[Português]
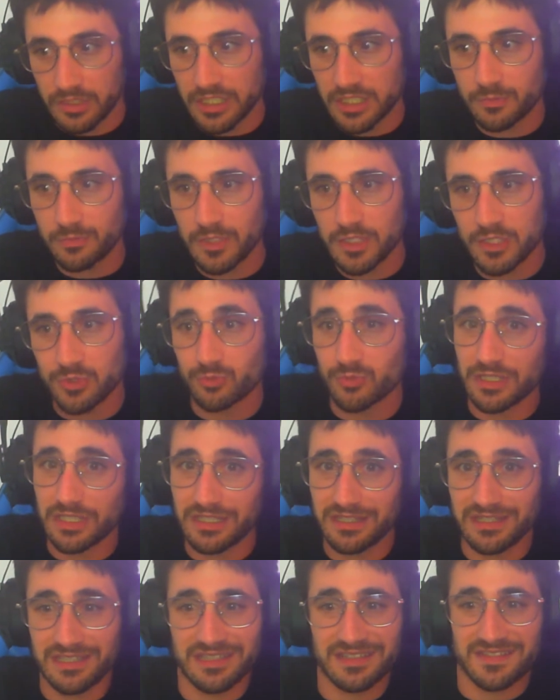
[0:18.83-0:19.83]
neste
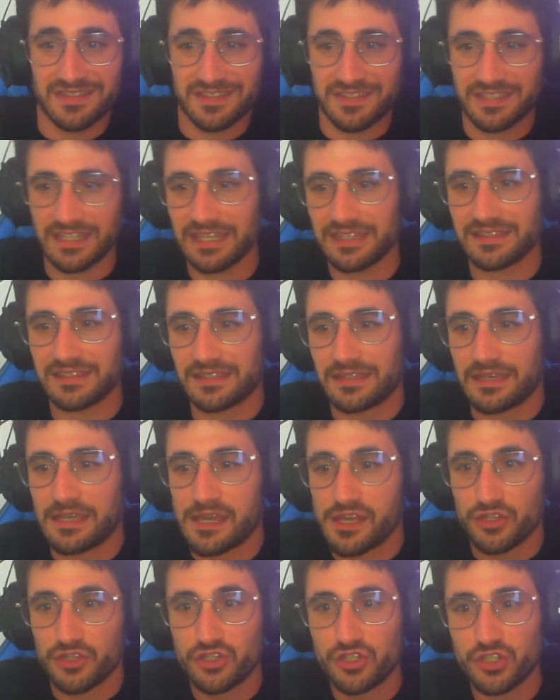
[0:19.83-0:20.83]
mesmo dia, dia
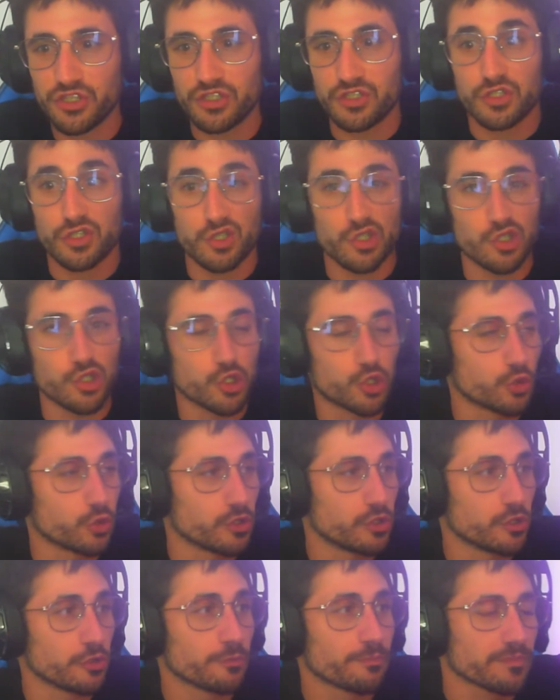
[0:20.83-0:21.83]
7 de
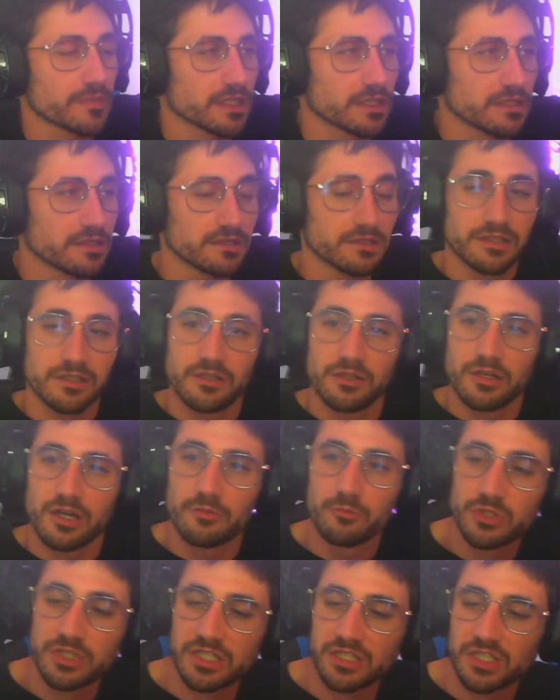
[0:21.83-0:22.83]
julho.
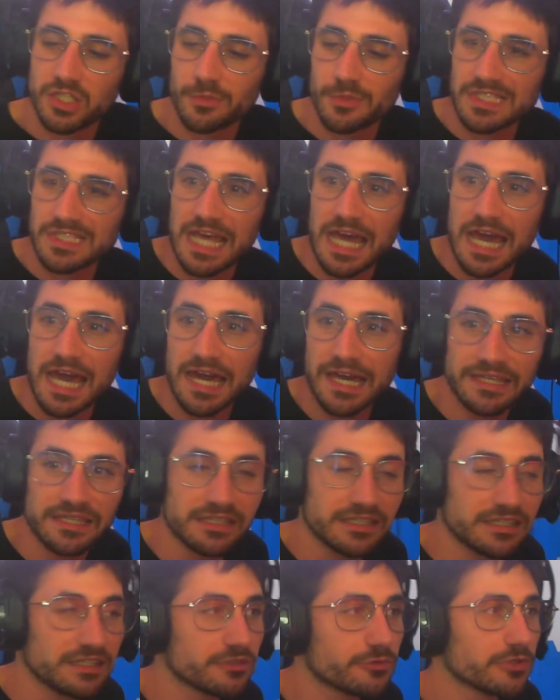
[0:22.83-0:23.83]
A música chama-se
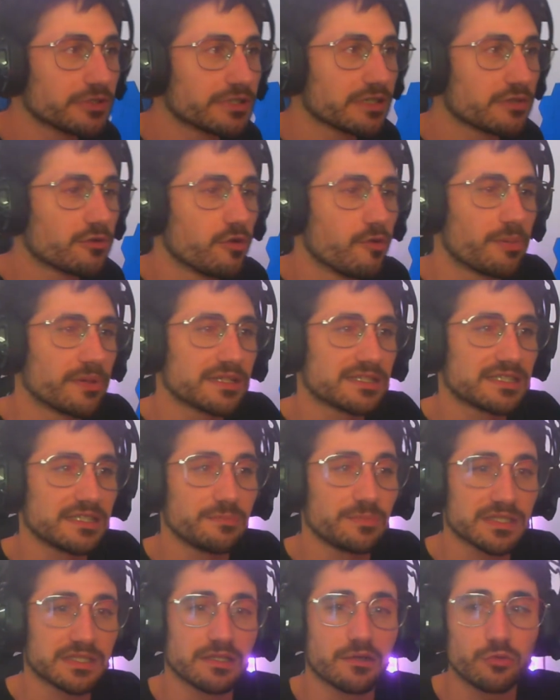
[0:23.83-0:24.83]
High e conta com a
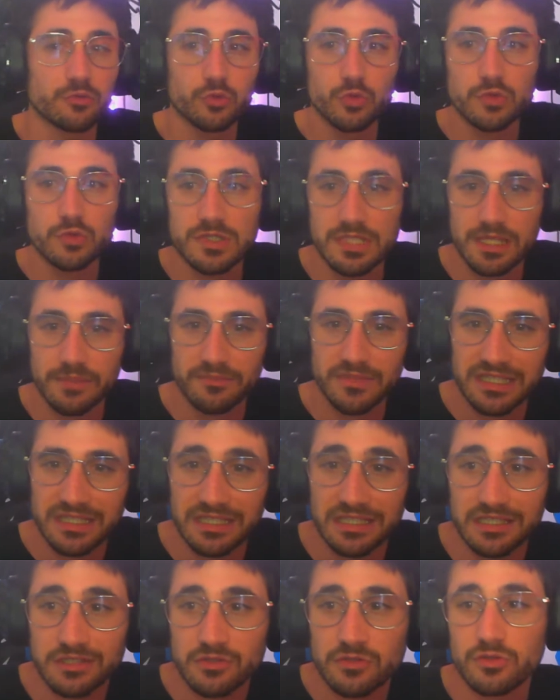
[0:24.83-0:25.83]
participação do Sam
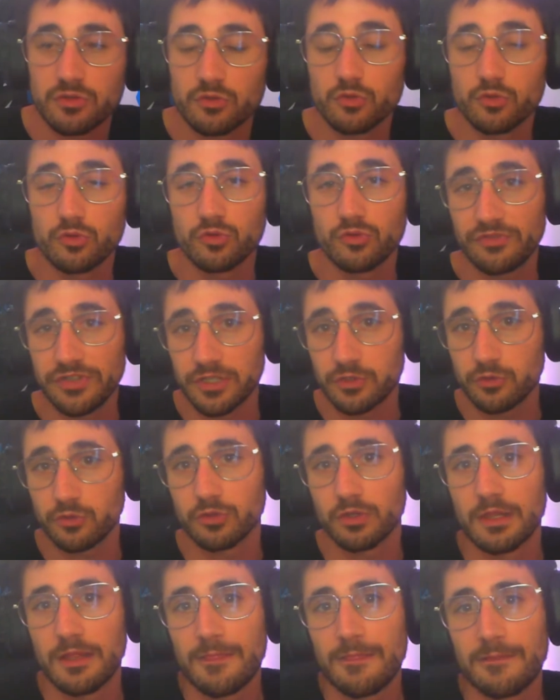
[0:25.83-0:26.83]
the Kid. O
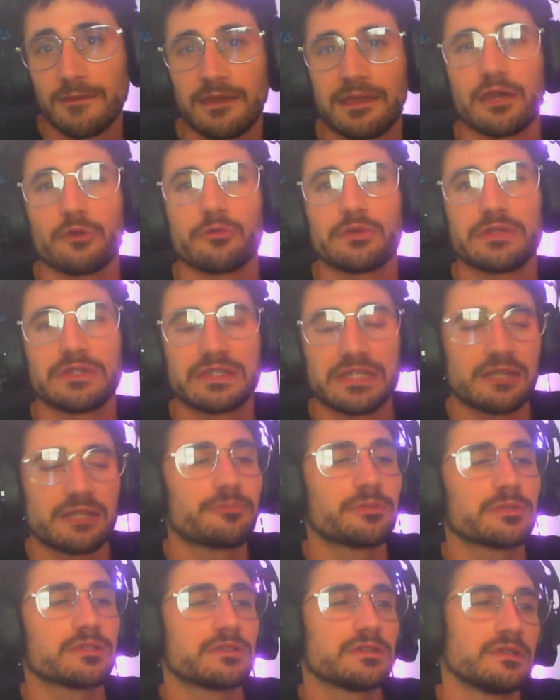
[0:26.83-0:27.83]
Virgul é um
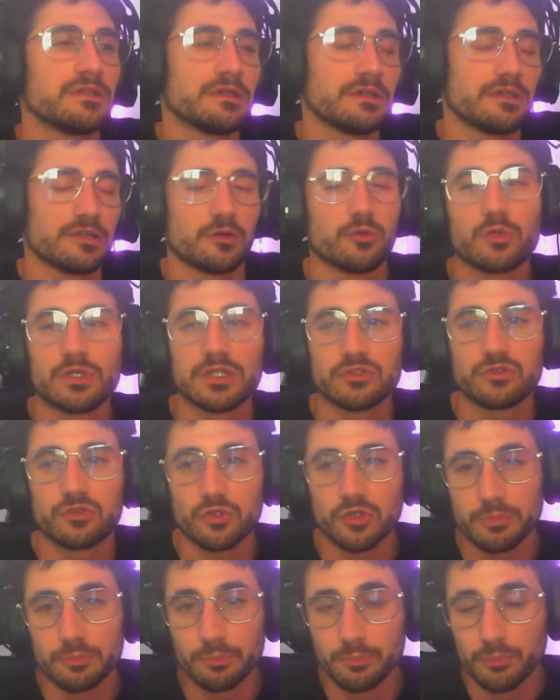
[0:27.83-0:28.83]
intérprete, é um
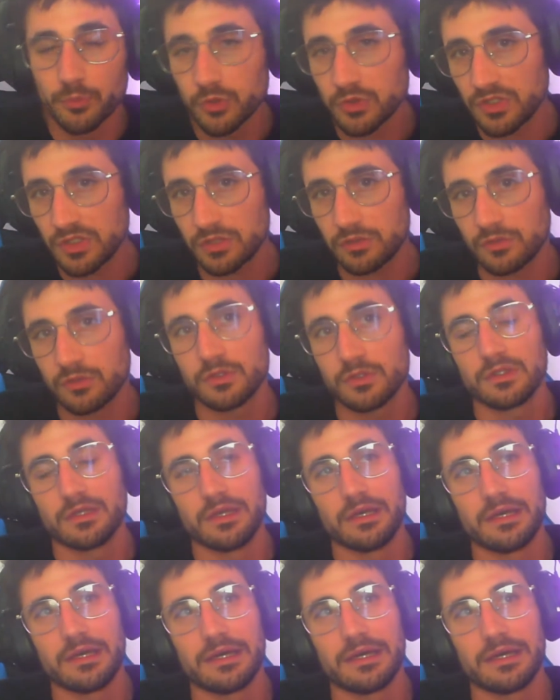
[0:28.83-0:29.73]
cantor, músico